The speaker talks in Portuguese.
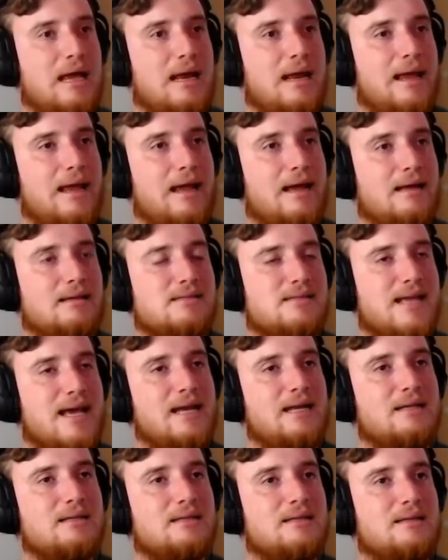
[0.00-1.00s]
Ela é a
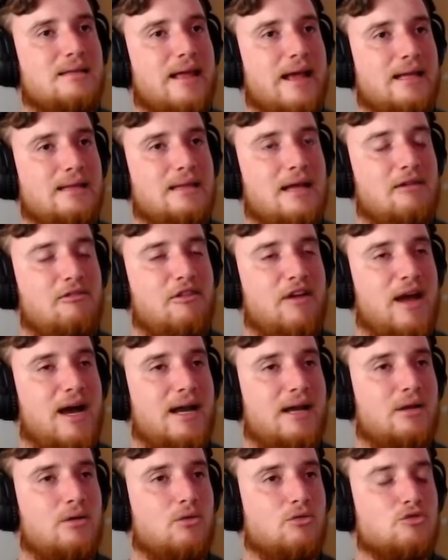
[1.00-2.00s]
série, né, da
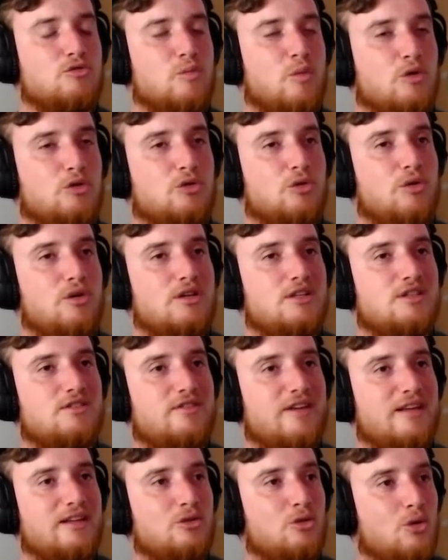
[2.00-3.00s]
Ferrari com os motores
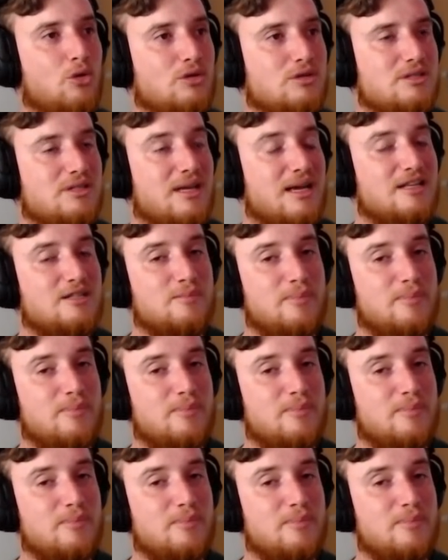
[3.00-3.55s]
V12